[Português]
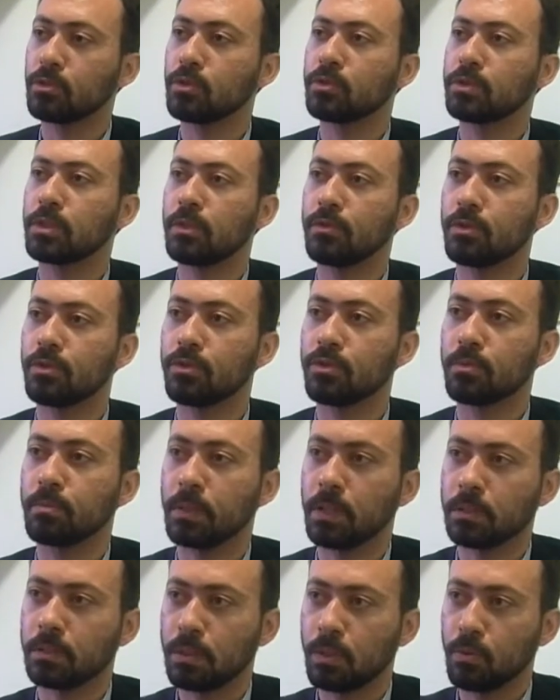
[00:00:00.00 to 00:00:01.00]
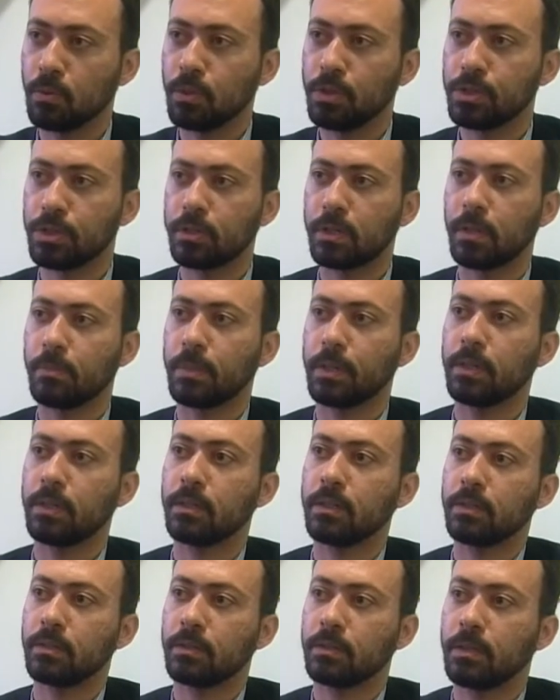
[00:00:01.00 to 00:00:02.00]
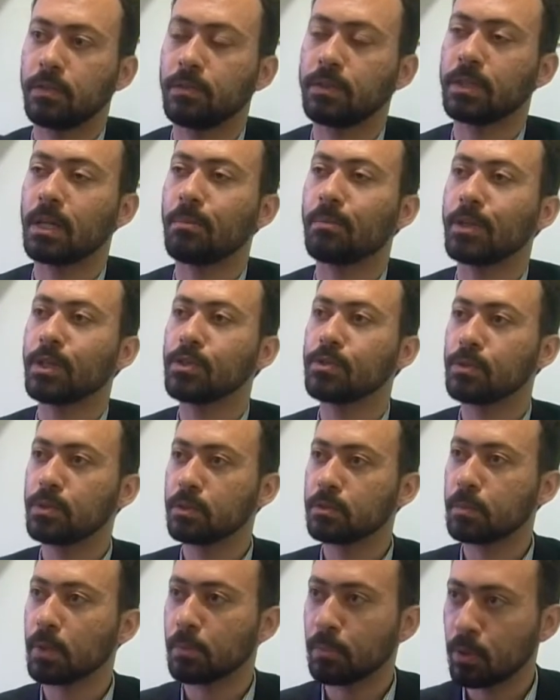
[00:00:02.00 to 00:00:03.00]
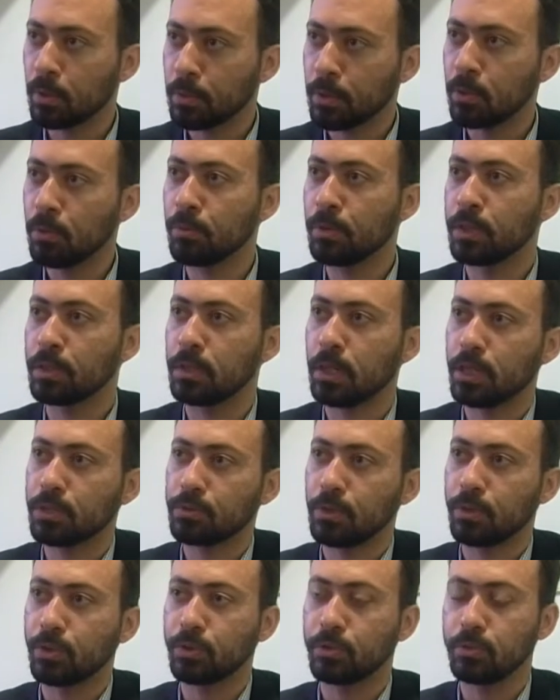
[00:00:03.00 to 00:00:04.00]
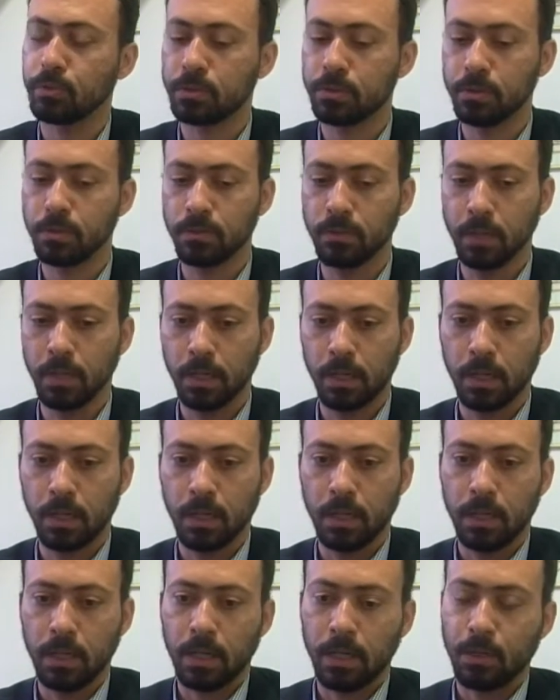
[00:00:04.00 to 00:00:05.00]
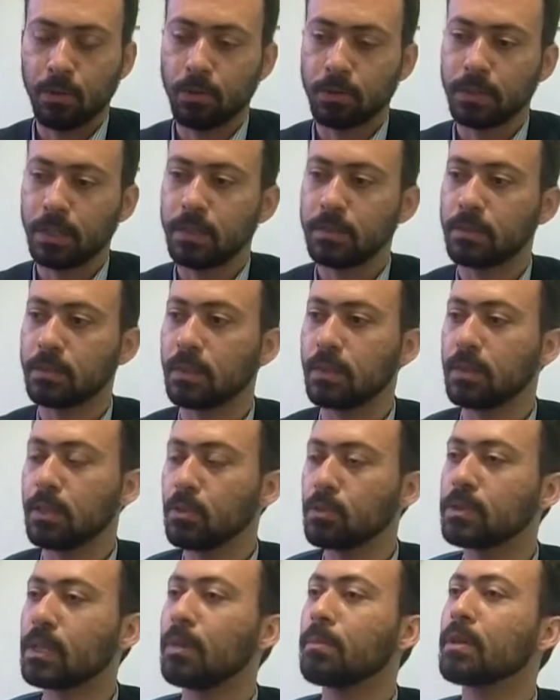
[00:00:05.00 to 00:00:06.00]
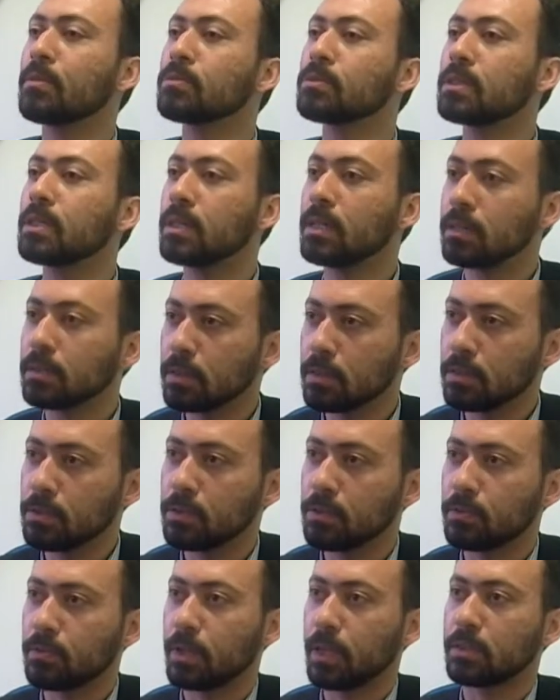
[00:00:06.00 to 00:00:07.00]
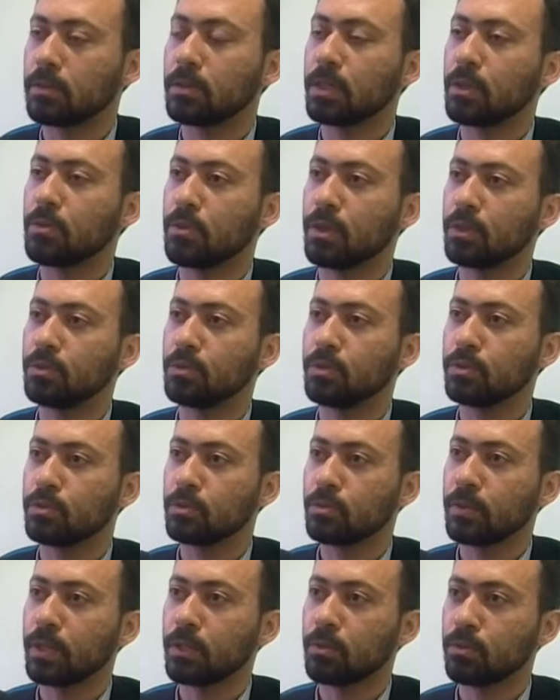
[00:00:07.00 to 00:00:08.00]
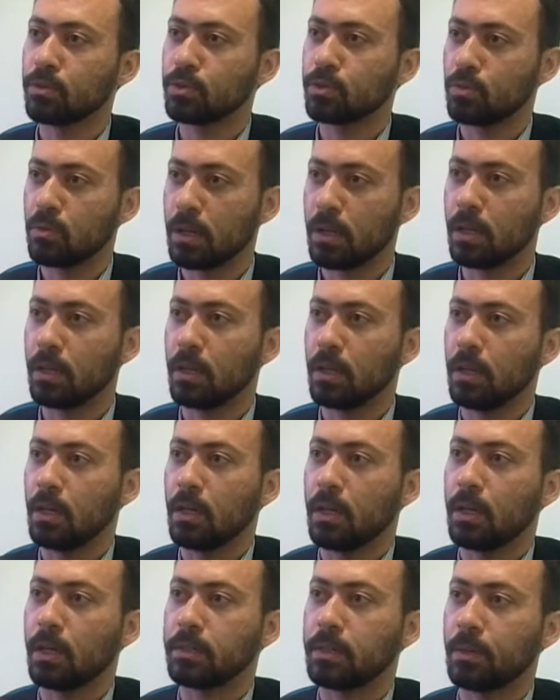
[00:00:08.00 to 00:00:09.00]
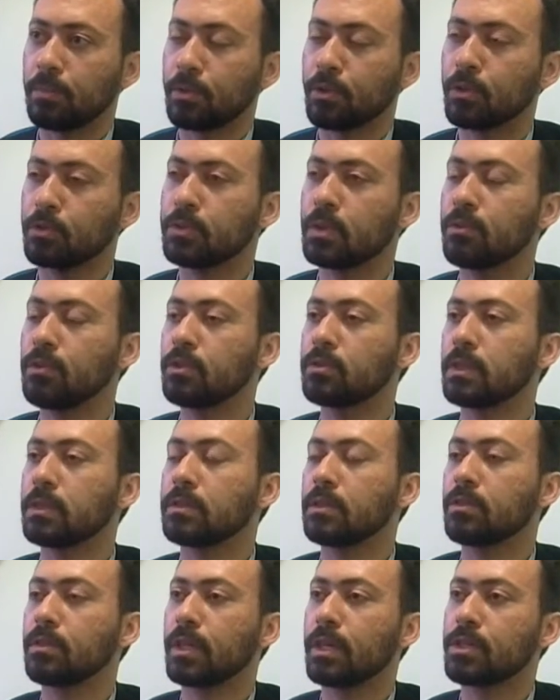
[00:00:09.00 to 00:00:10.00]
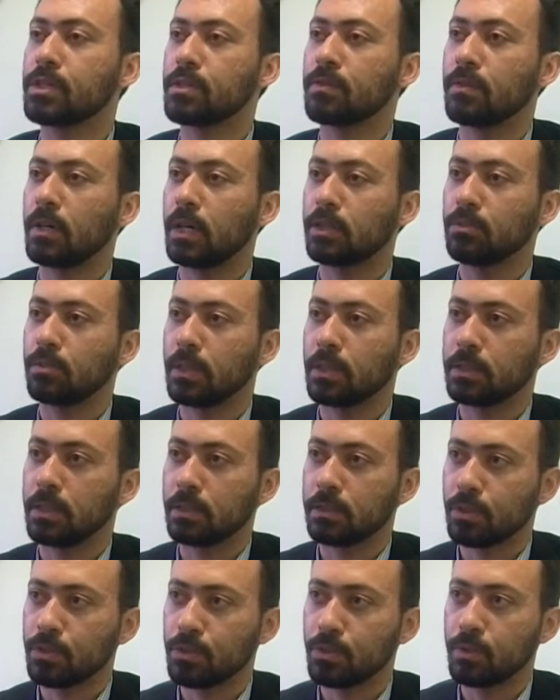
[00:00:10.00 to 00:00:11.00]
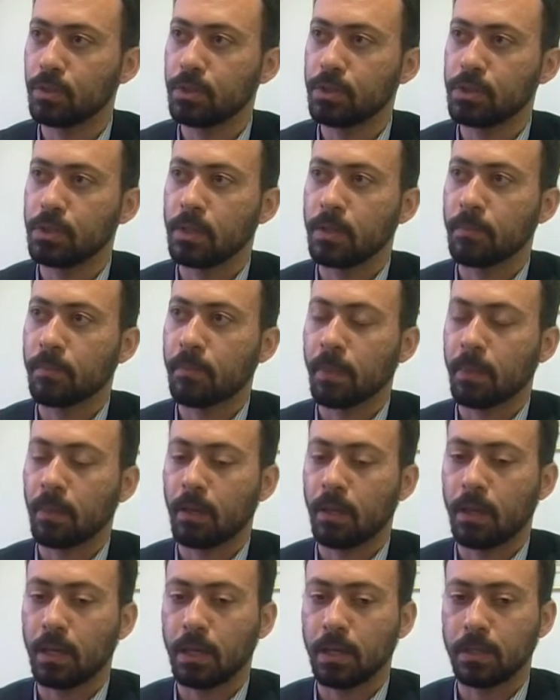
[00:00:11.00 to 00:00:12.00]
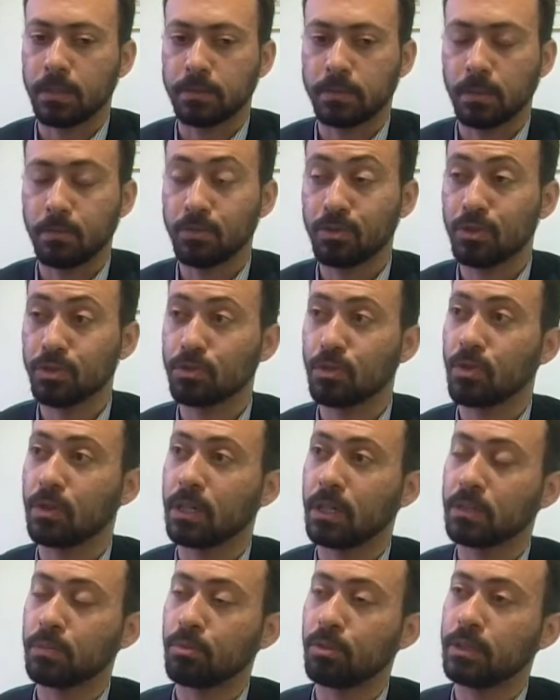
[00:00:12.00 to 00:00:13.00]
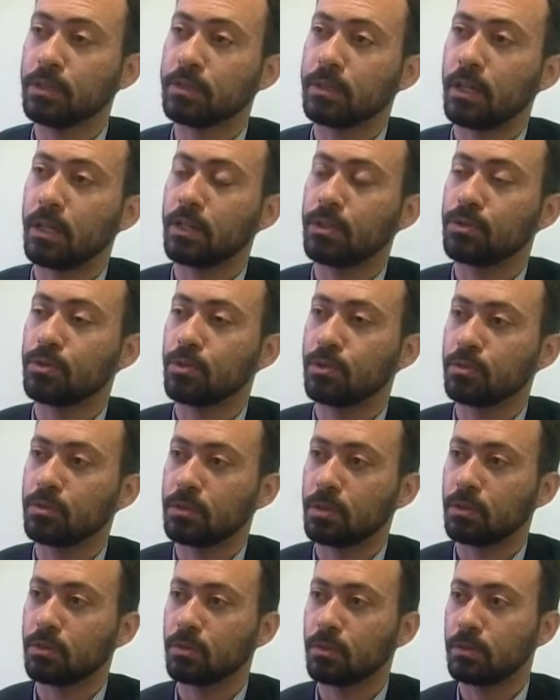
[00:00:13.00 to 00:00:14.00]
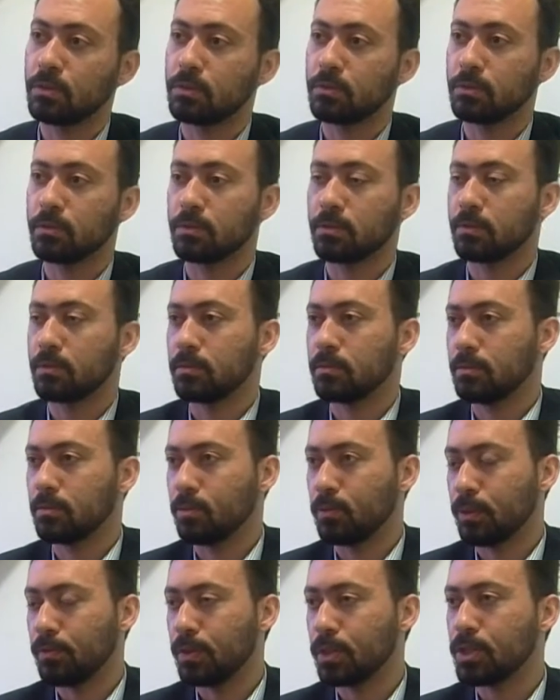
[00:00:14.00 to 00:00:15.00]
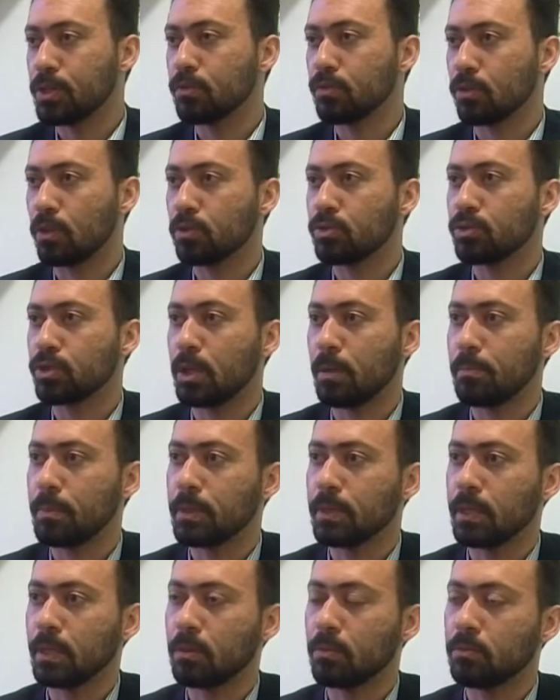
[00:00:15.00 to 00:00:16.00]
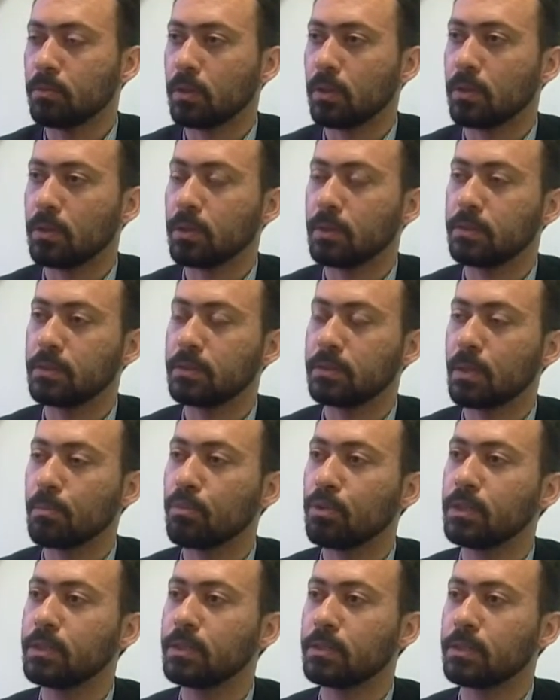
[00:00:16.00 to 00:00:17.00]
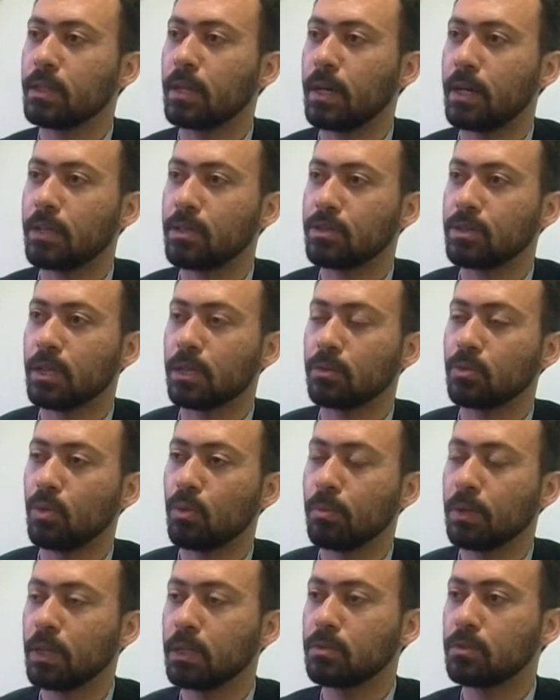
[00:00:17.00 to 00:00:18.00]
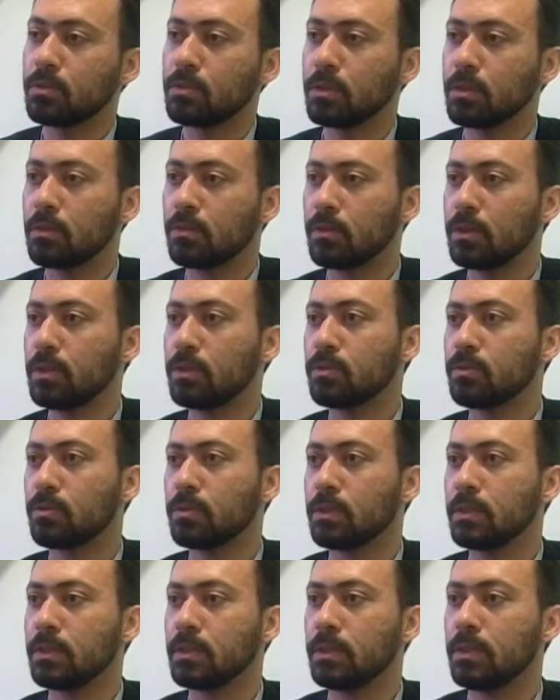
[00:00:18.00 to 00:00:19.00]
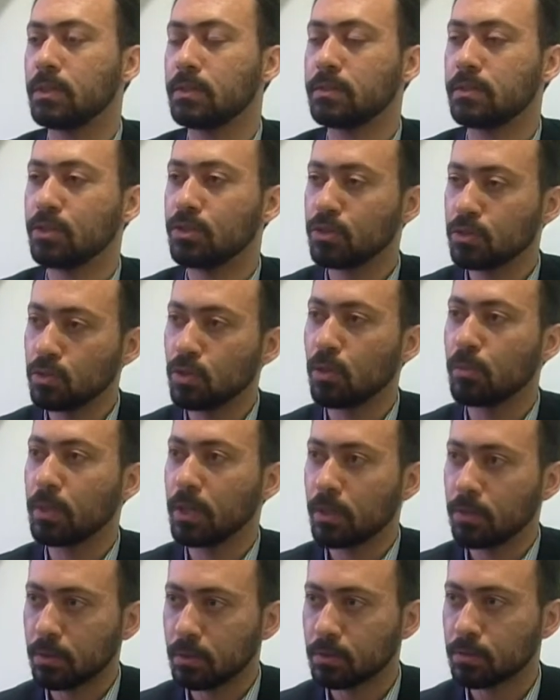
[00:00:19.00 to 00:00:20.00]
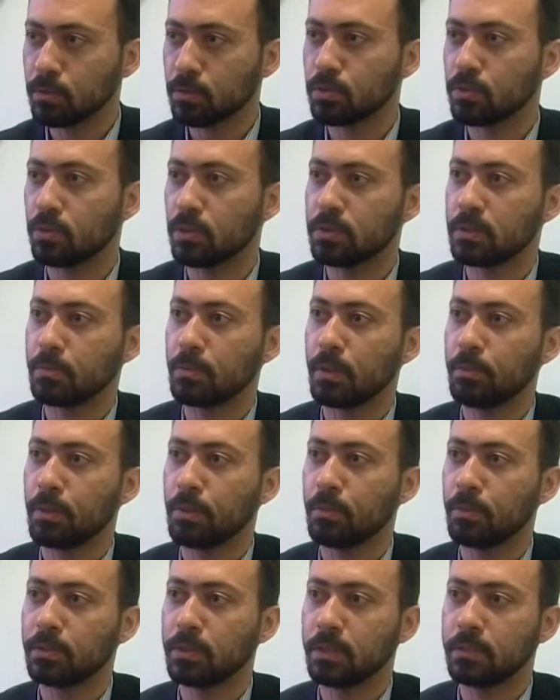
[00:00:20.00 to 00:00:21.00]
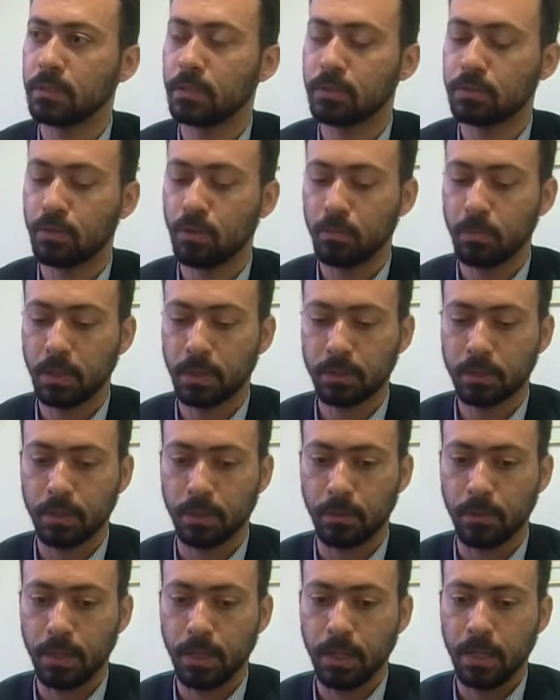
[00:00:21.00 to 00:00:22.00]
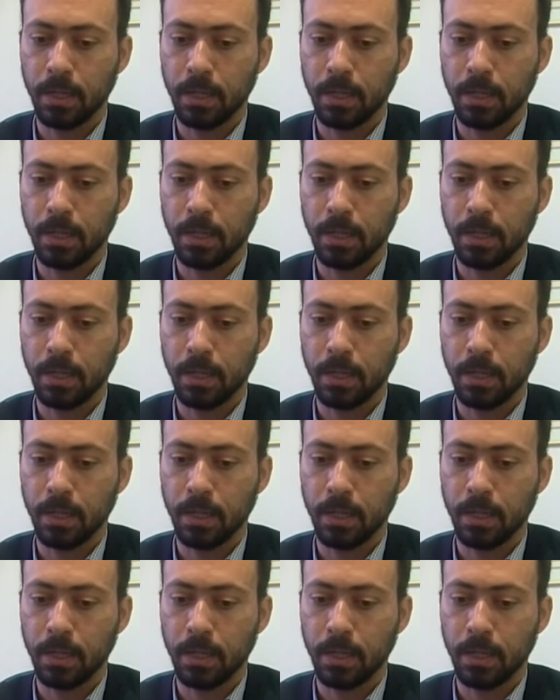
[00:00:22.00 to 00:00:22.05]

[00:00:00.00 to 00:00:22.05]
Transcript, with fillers: o serviço de plantão hoje, até para evitar prejuízo para a própria comunidade do Arroio do Silva. Acontece que não sabemos ainda, de fato, até quando isso vai continuar. Até porque o serviço está sendo reativado na data de hoje. É, estamos deslocando policiais de outros setores. O efetivo nosso já é pequeno. Tem, existem policiais já dobrando o serviço e, e se desdobrando nas funções também para poder exercer o plantão.